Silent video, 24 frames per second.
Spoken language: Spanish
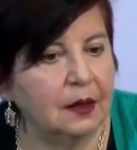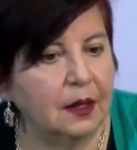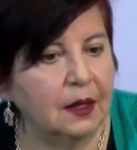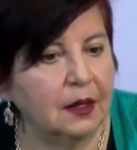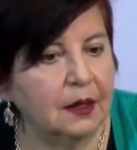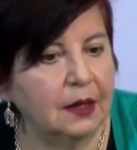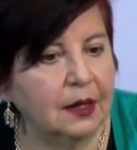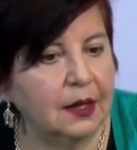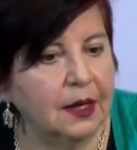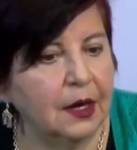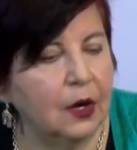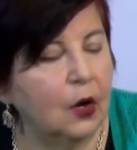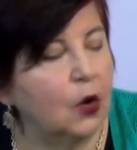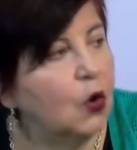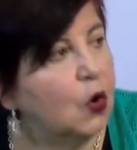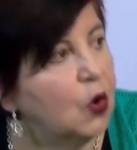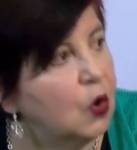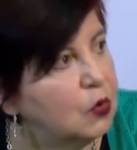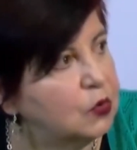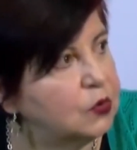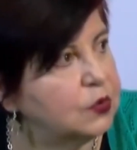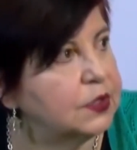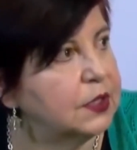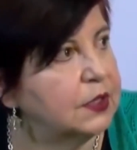el día
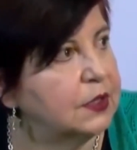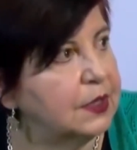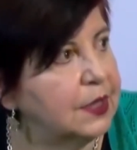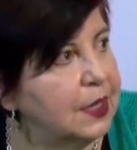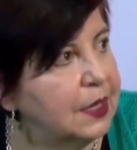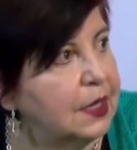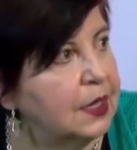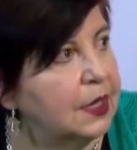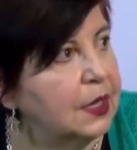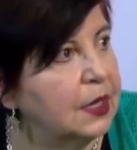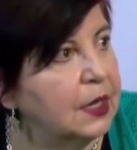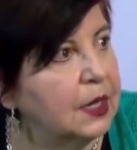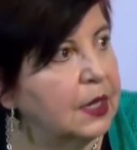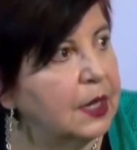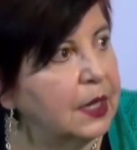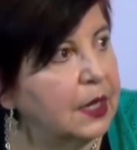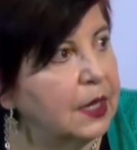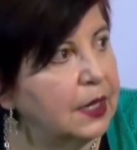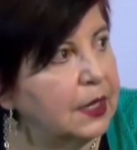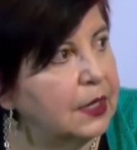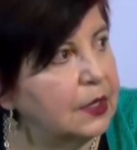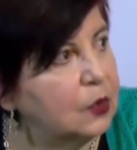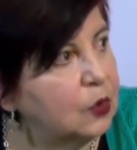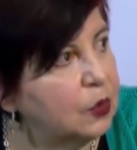11 de
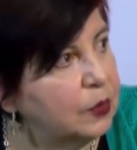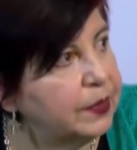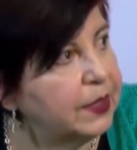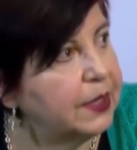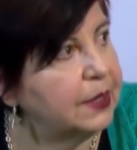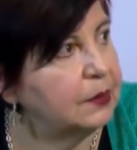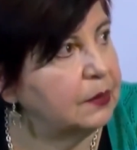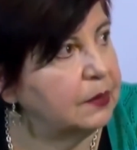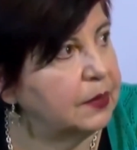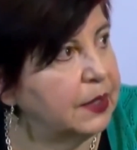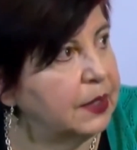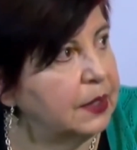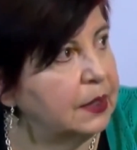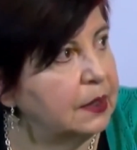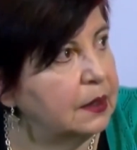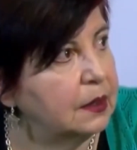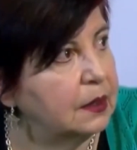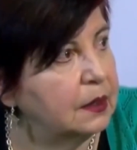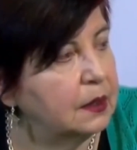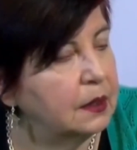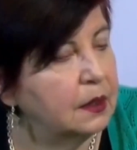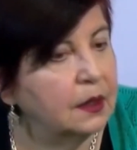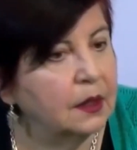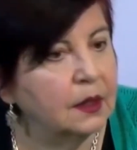eh, noviembre,
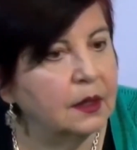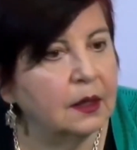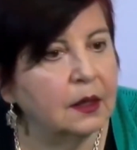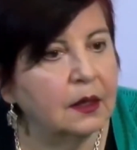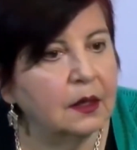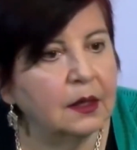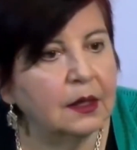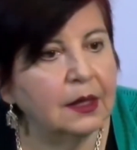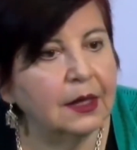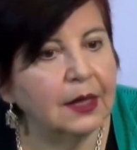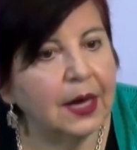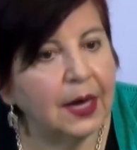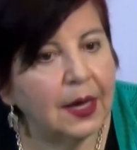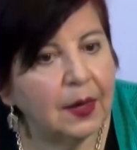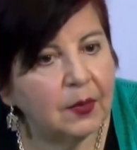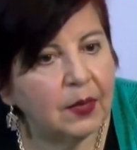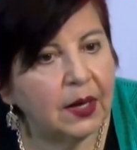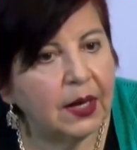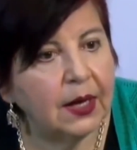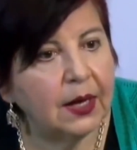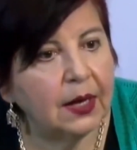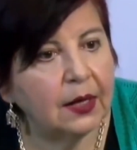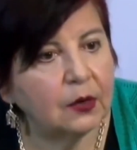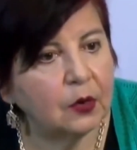
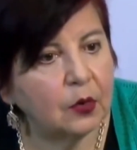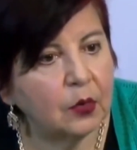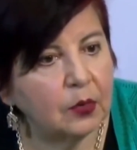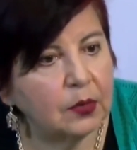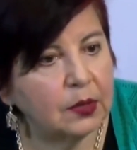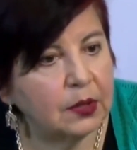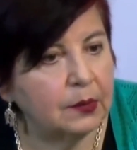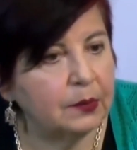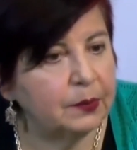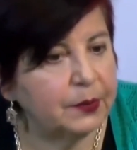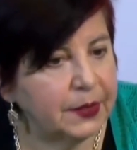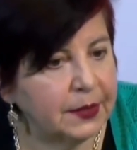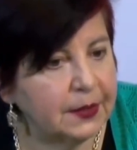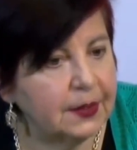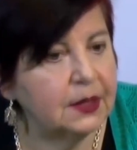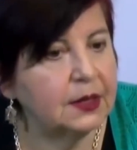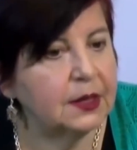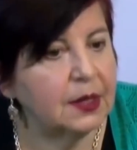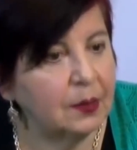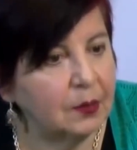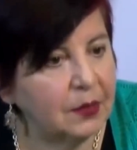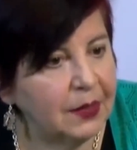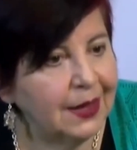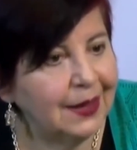llama en
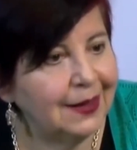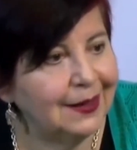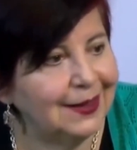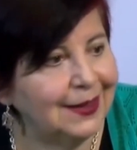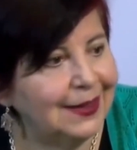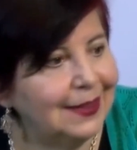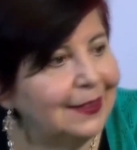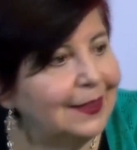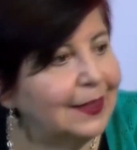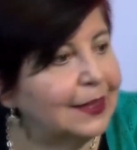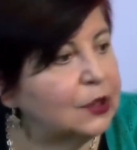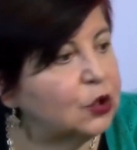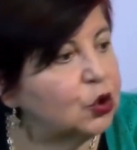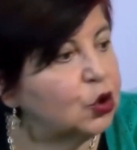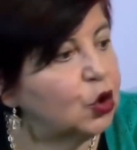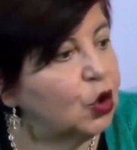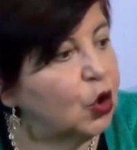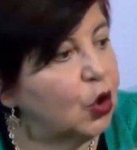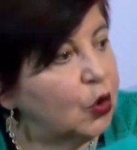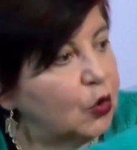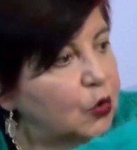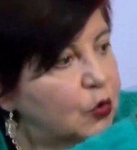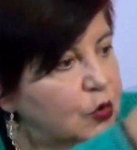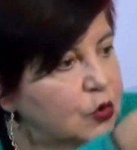presencia mía y de
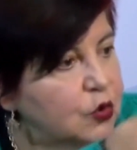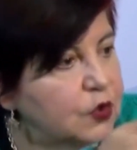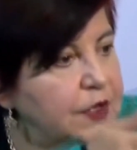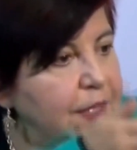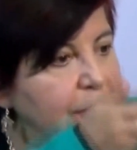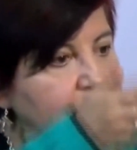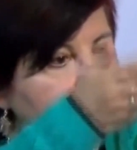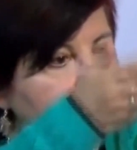todos, de